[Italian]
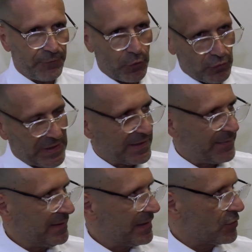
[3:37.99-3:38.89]

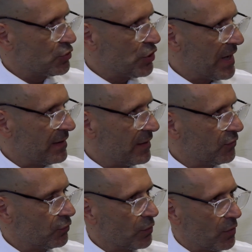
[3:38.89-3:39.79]
fortunatamente non c'è
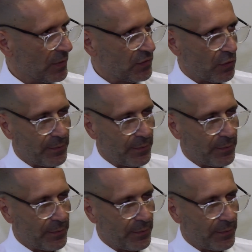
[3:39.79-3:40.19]
nessuno in questo